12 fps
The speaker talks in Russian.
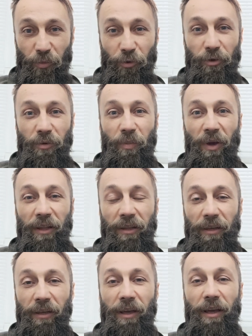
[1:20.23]
Будет
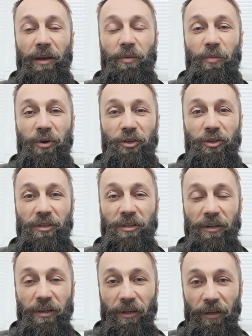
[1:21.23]
пятый бычий
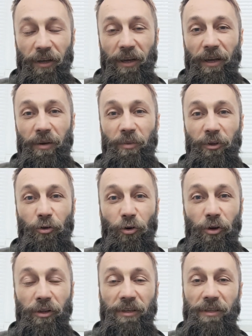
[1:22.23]
цикл
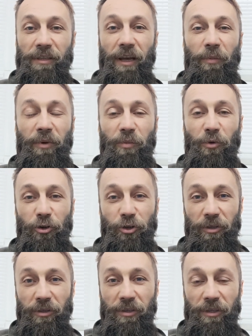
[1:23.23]
биткоина, самый
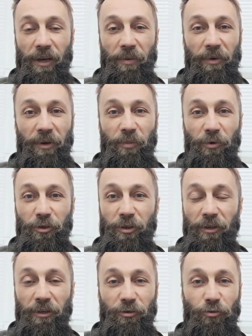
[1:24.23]
мощный, самый
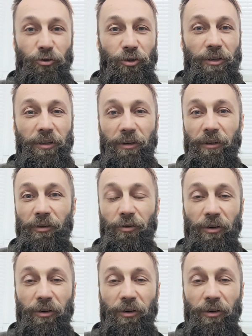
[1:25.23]
просто разрушительный.